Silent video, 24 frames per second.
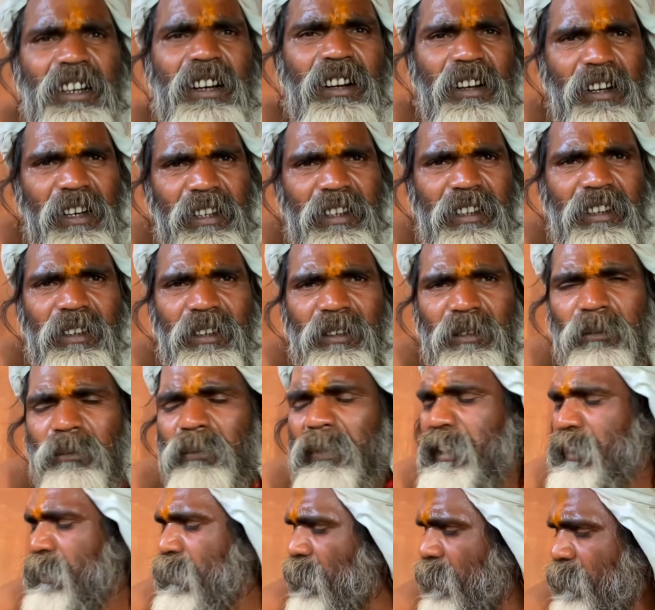कहाँ है
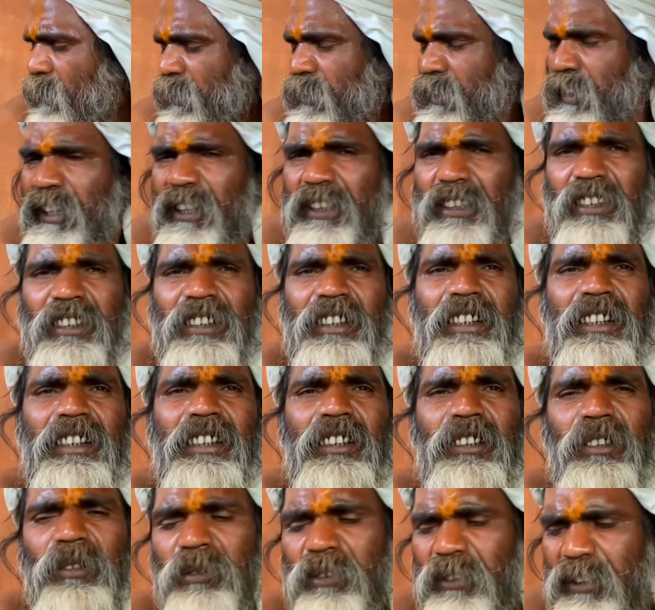मैया की लाठी
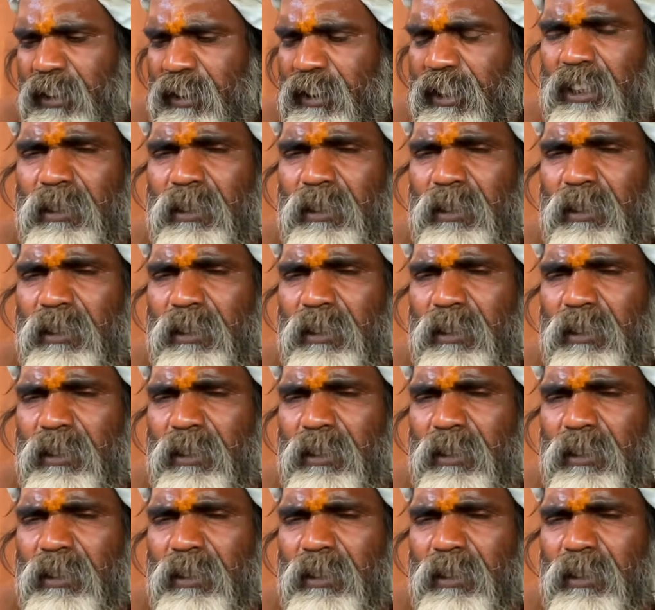लगी उसकी